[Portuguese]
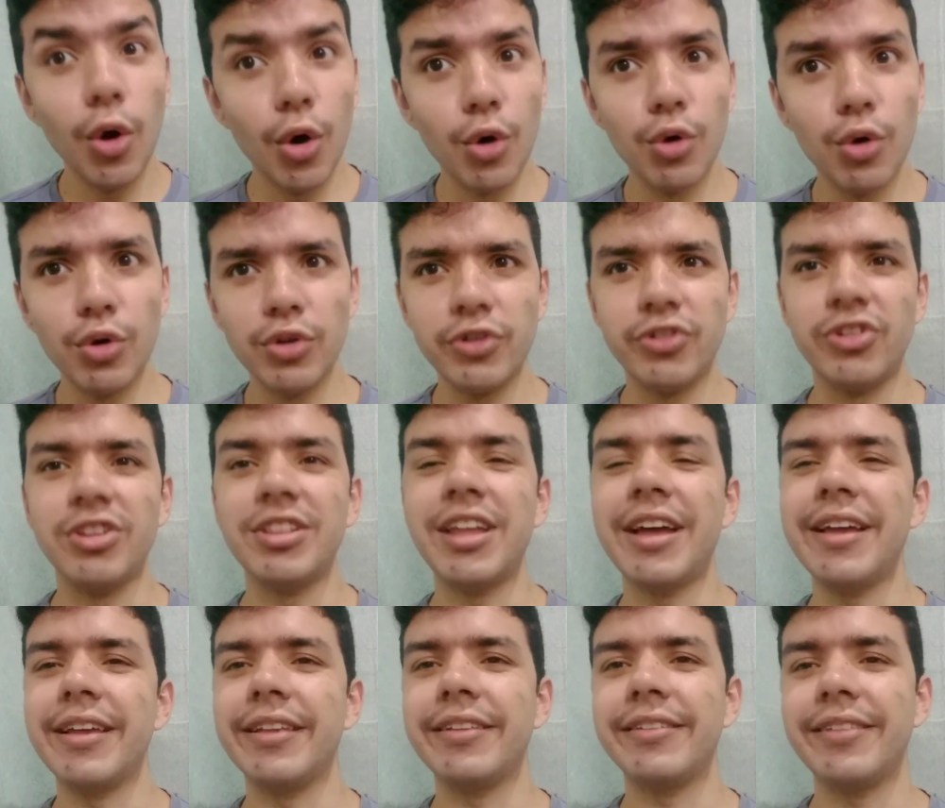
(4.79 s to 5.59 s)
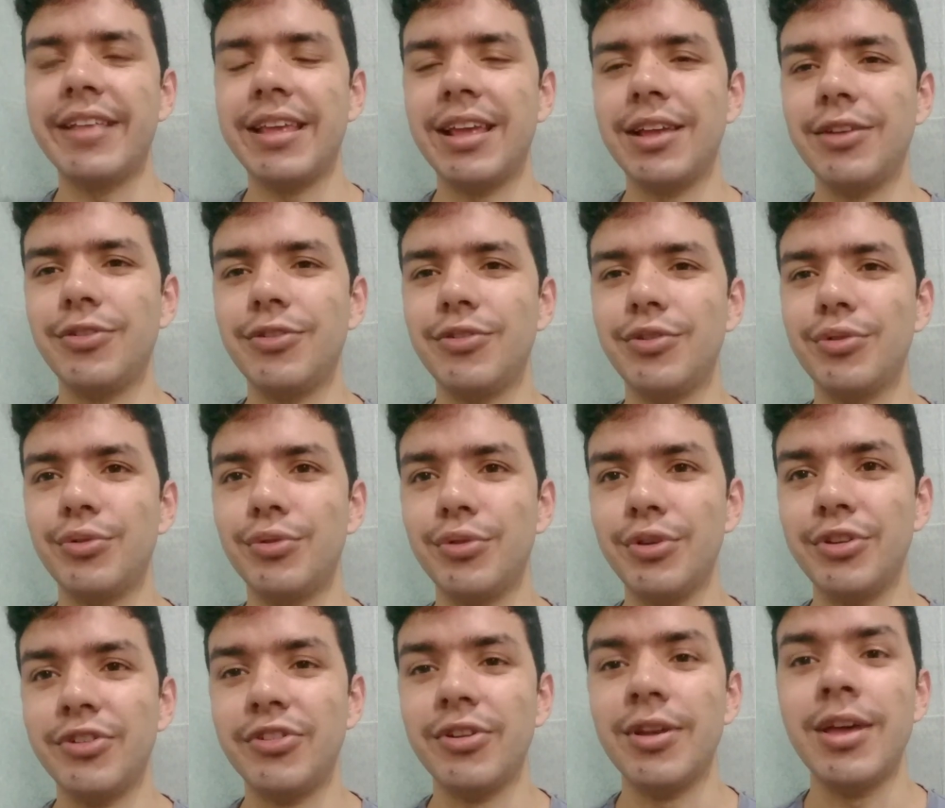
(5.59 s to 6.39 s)
Hoje, na resenha de
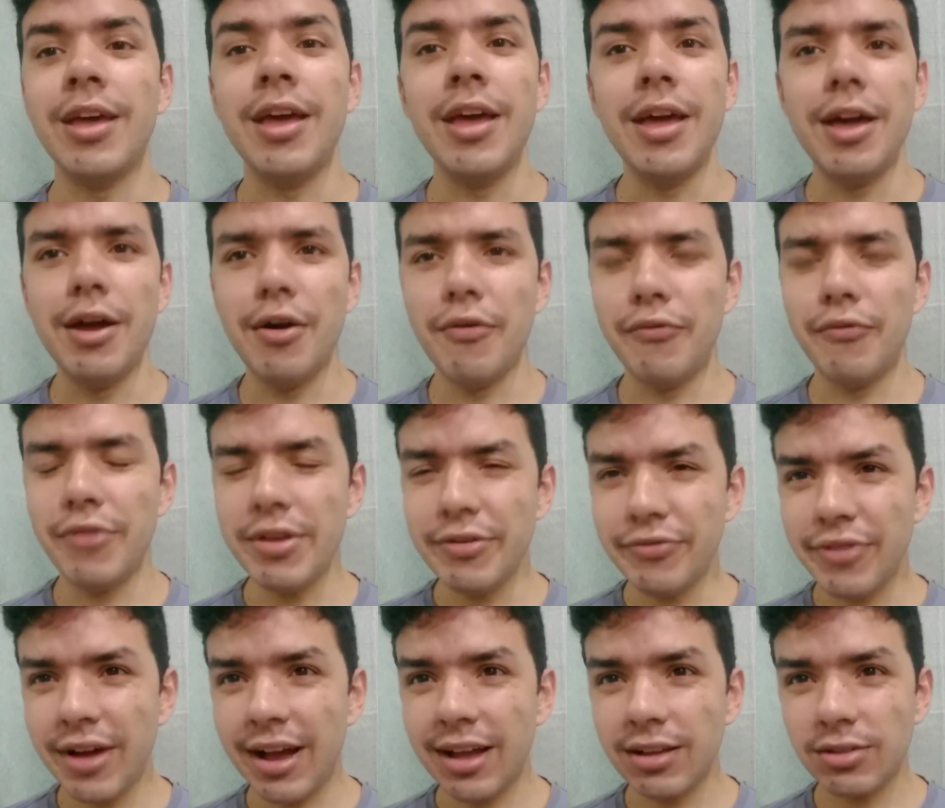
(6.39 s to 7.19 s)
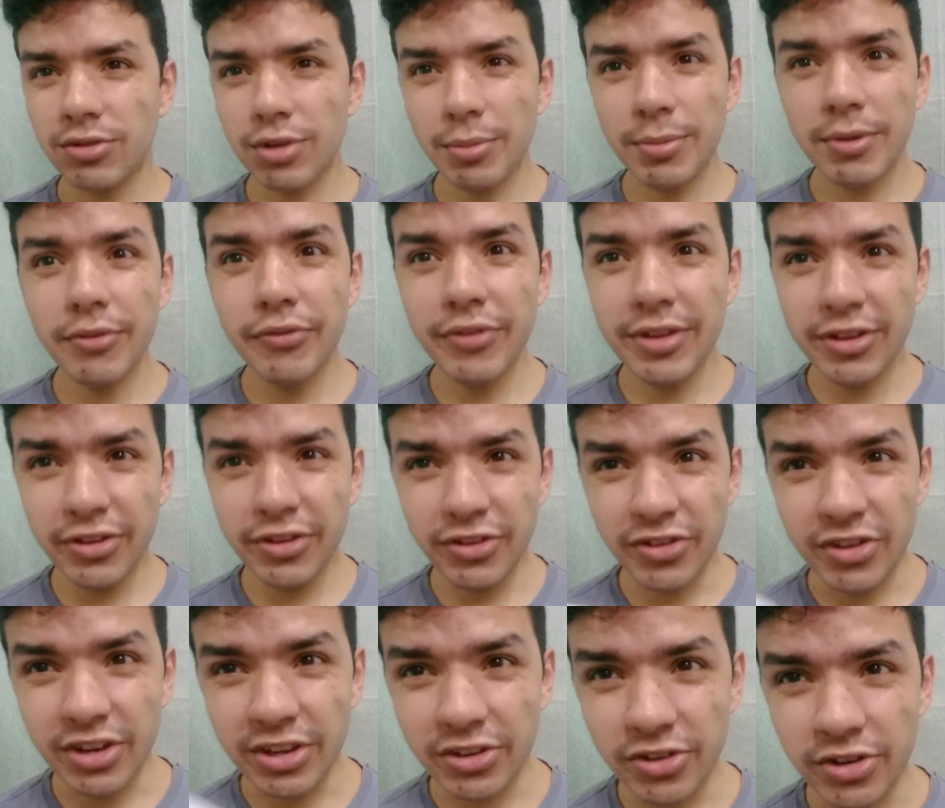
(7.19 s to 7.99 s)
hoje, eu vim falar sobre o
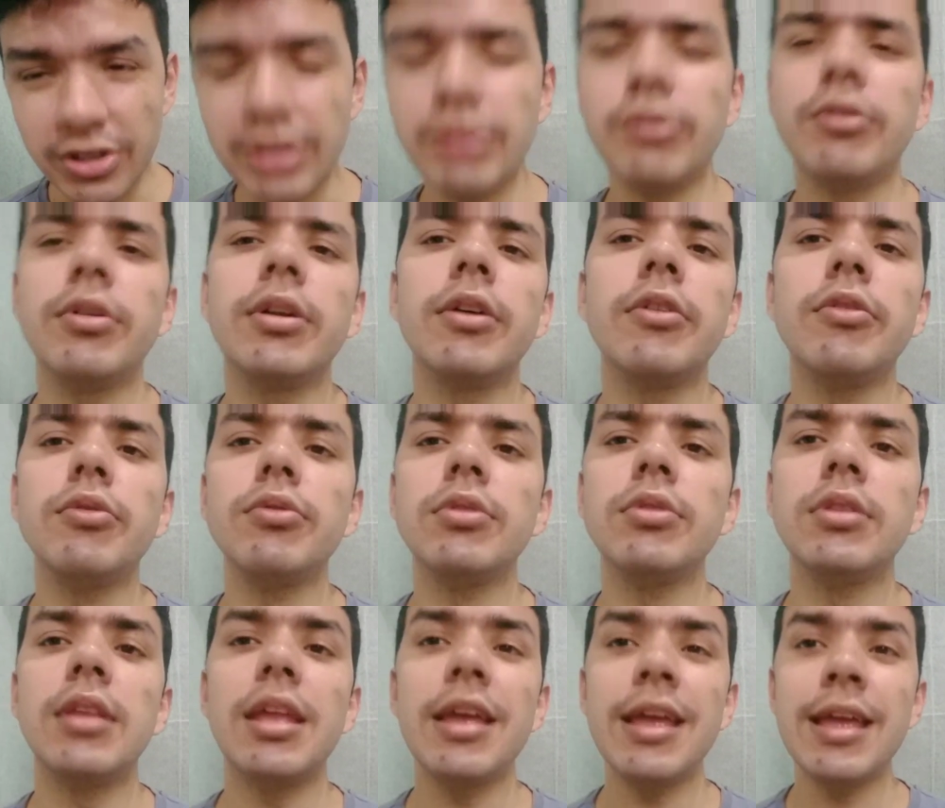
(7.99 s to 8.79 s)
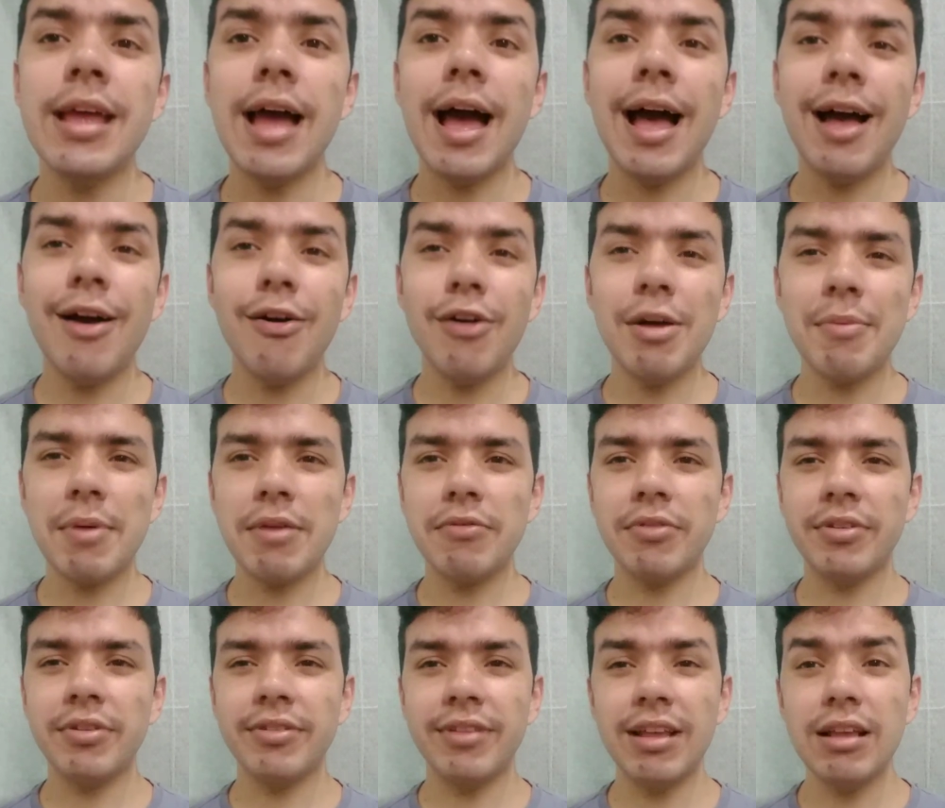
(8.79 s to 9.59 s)
vestidinho que eu dei aula
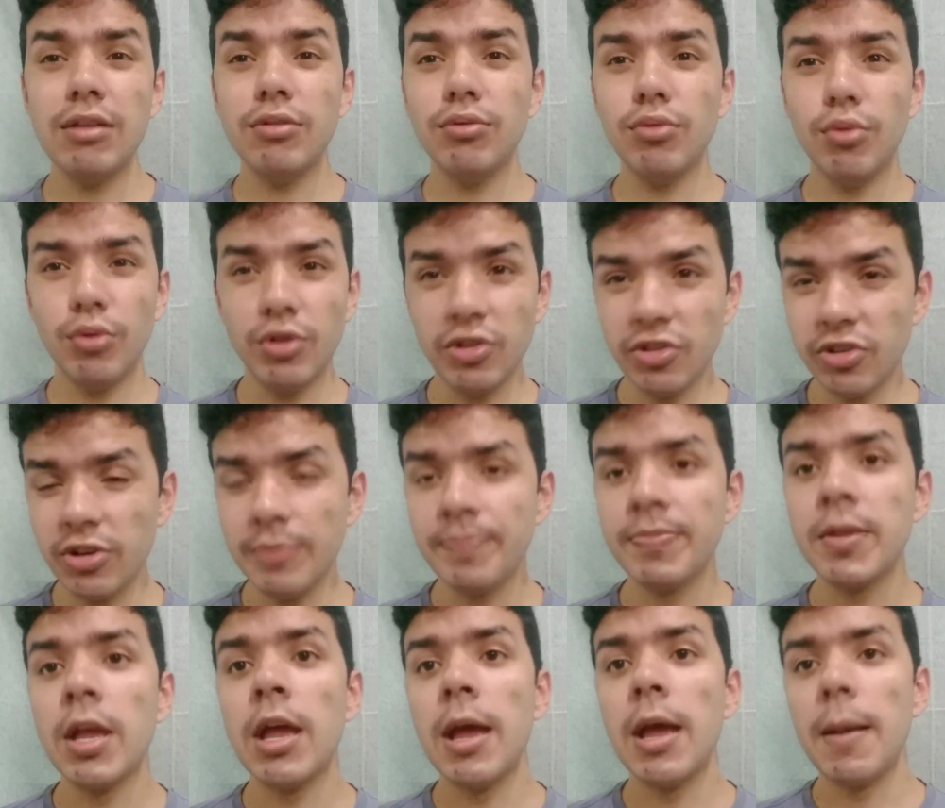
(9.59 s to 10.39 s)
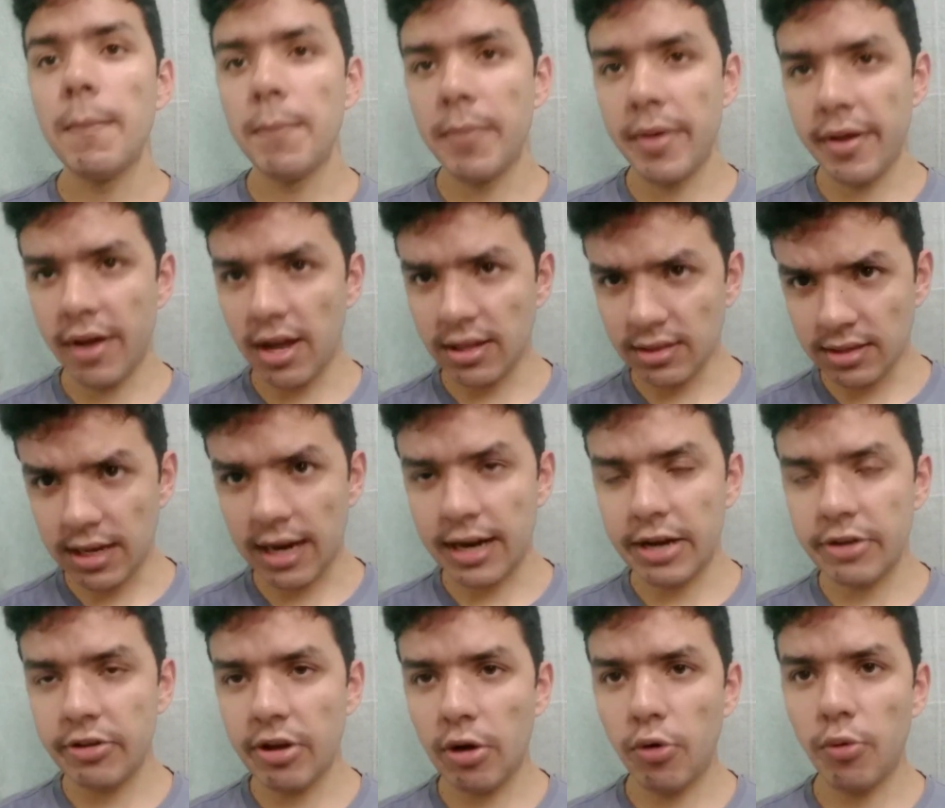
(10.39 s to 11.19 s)
para vocês hoje pela
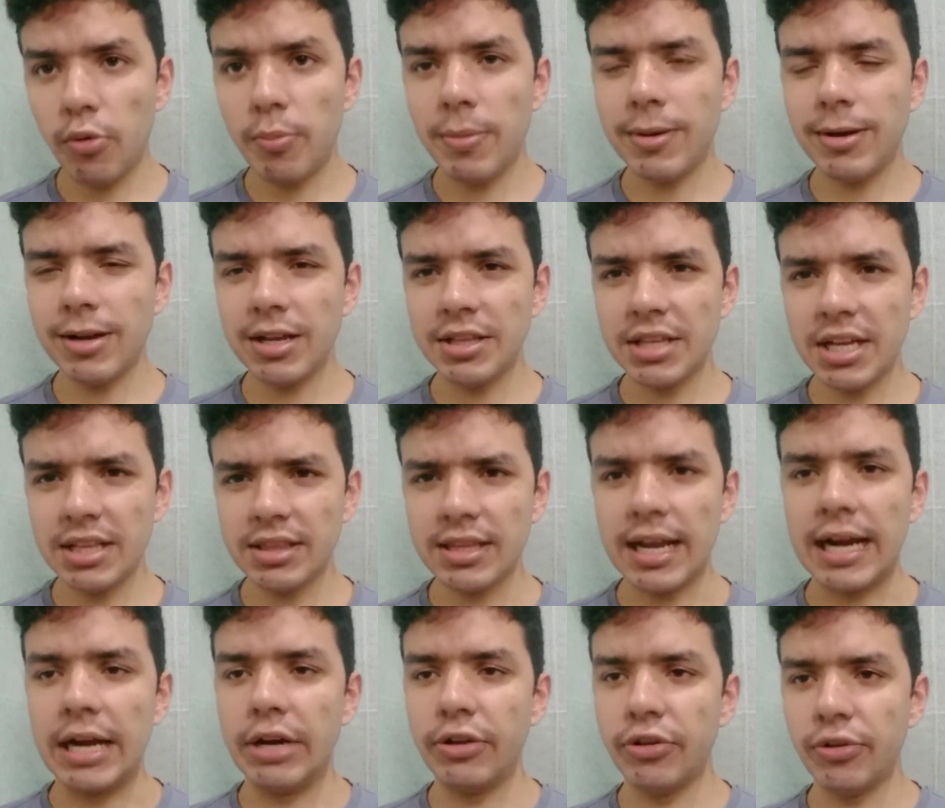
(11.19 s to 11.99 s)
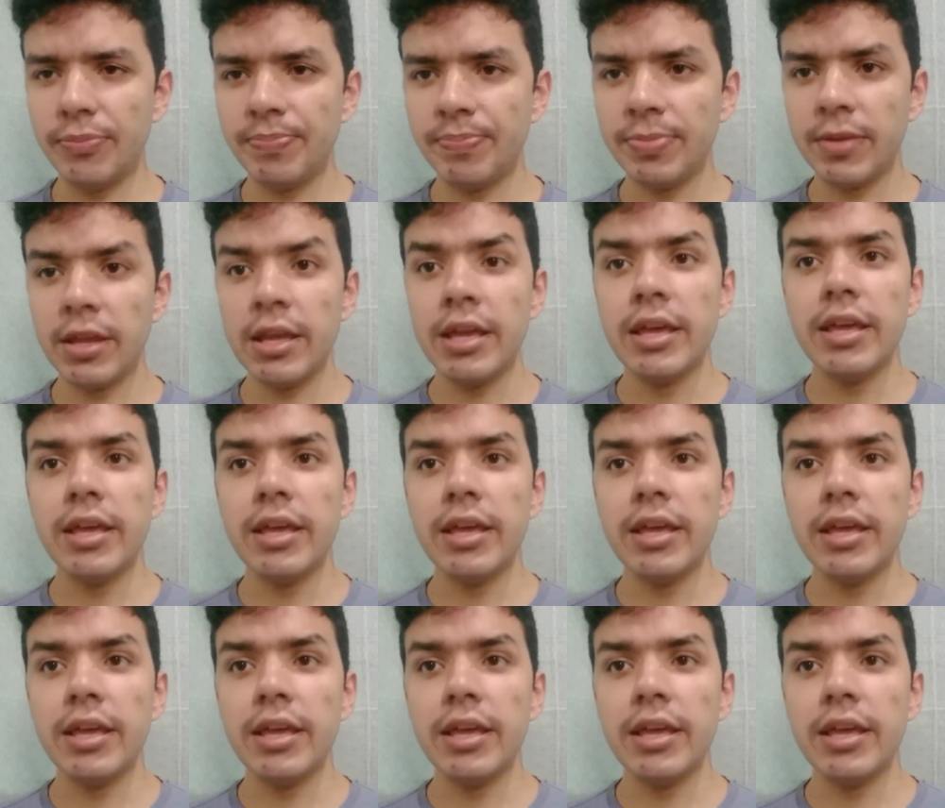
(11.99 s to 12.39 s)
tarde, a uma hora da tarde.